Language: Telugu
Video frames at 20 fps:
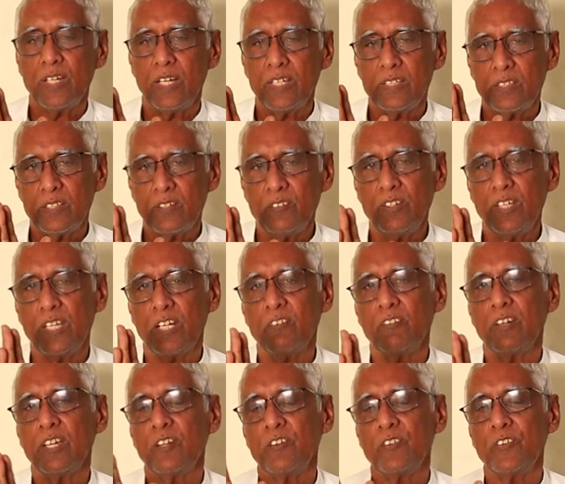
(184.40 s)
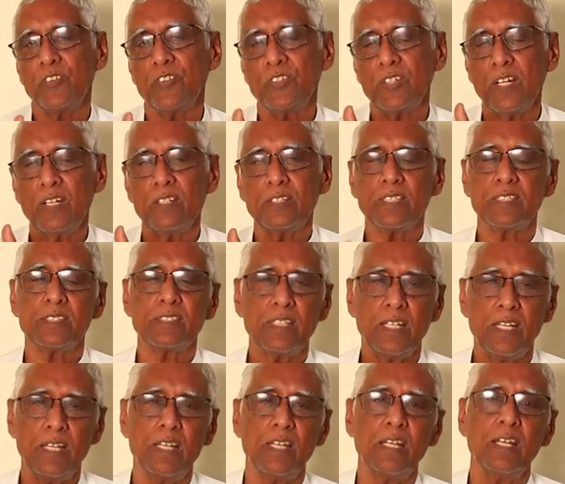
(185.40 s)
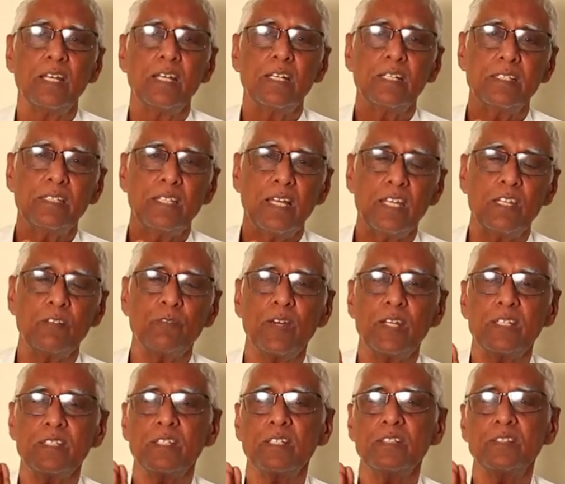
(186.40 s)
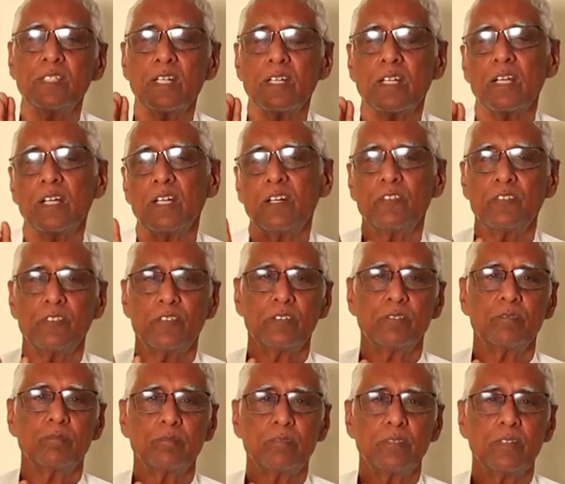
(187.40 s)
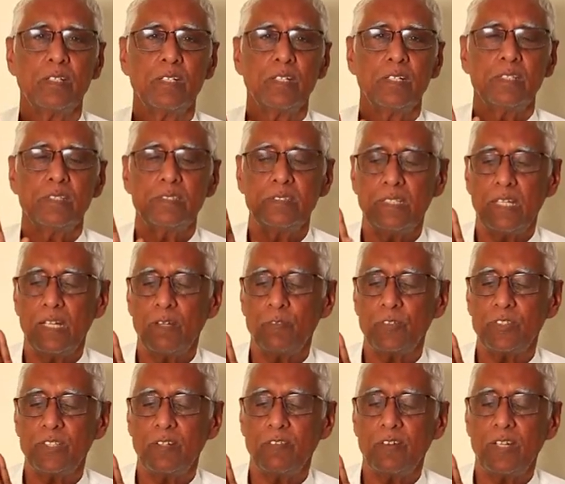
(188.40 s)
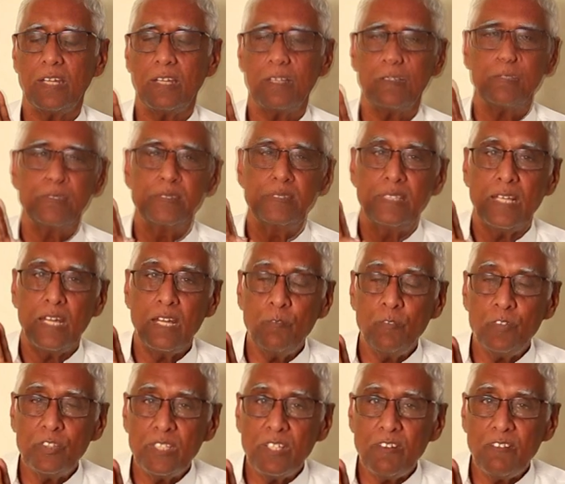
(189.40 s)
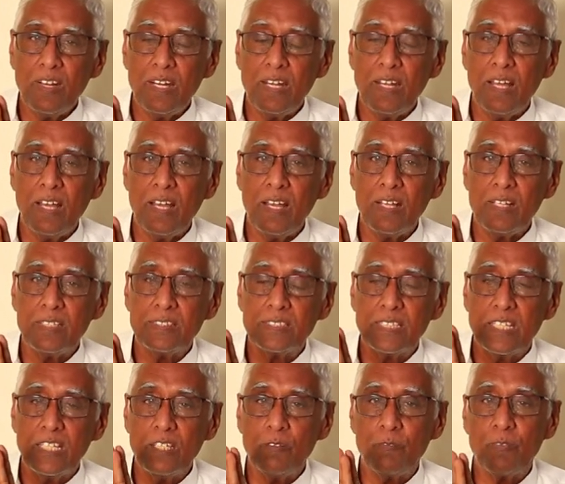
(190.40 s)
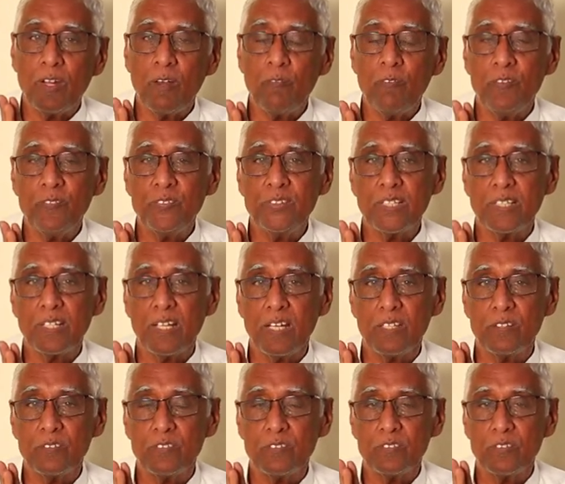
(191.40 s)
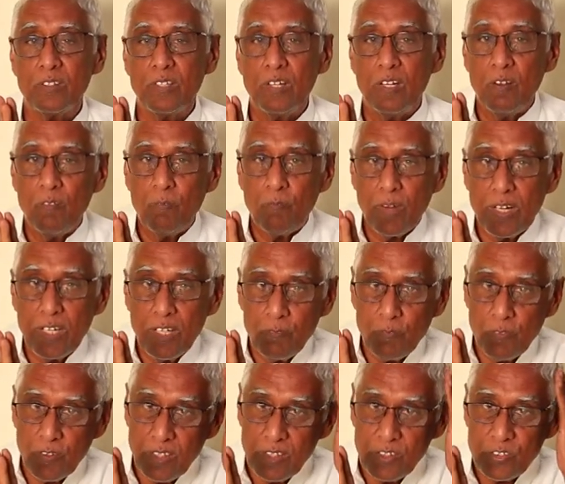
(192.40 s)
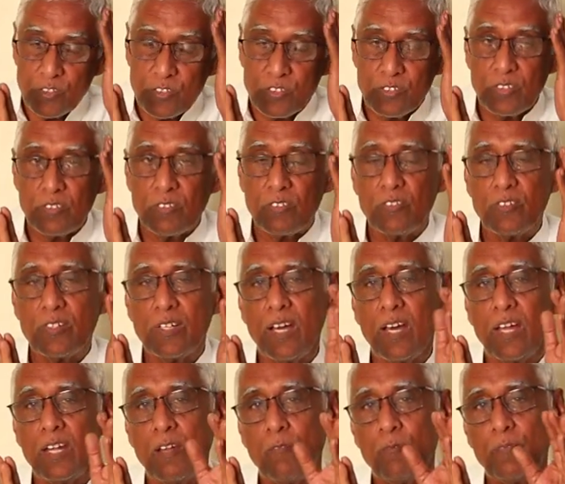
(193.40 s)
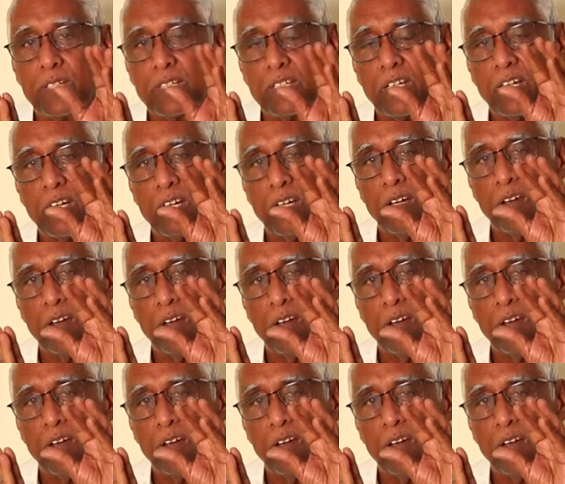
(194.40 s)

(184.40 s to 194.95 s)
సాయంత్రం ఇరవై ఇరవై నిమిషాలు చేస్తే దాని ఫలితం చక్కగా ఉంటుంది జలముద్ర వలన జలముద్ర వలన స్కిన్ ప్రాబ్లమ్సే కాదు పండిపోయిన జుత్తును కూడా నెమ్మదిగా